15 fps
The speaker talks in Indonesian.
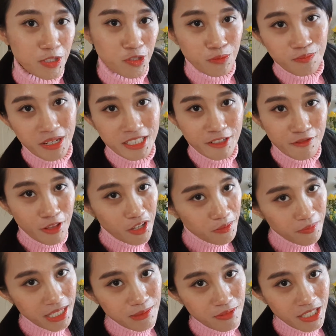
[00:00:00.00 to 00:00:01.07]
jumpa di
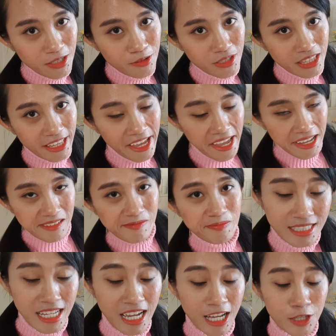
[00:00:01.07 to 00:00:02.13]
vlogmas berikutnya.
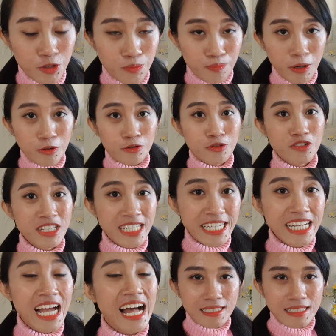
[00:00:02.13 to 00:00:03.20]
Jangan lupa untuk
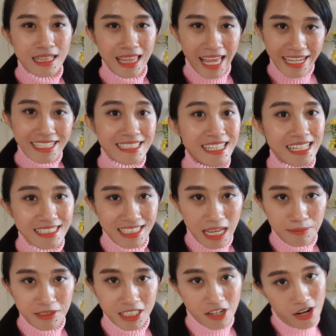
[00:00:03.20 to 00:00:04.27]
klik like dan
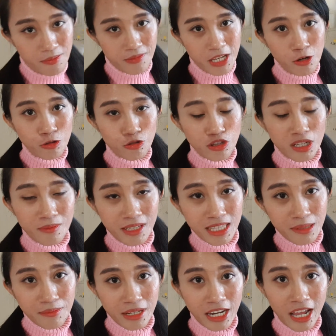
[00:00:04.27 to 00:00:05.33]
subscribe-nya untuk
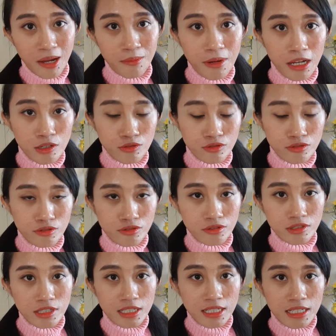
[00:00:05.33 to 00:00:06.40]
teman-teman yang baru
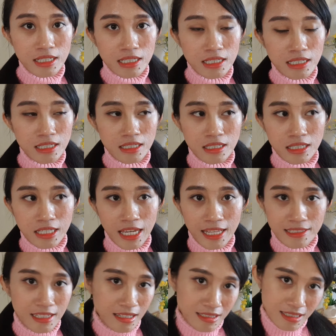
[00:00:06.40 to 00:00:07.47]
uh, lihat
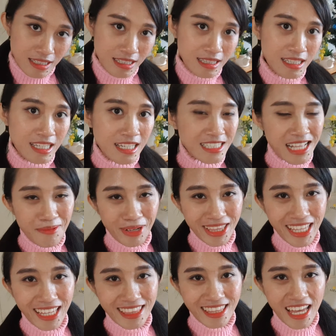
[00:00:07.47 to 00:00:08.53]
channel ini. Selamat
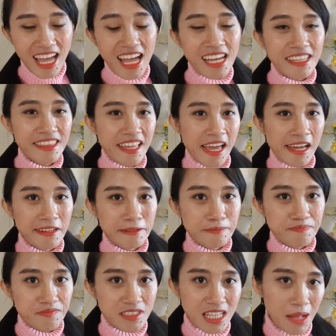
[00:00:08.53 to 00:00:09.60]
datang dan
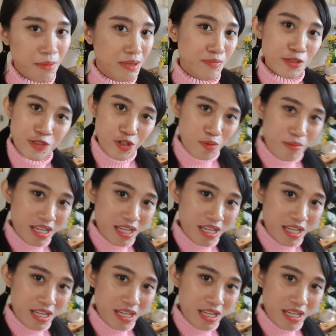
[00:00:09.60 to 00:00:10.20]
selamat mencoba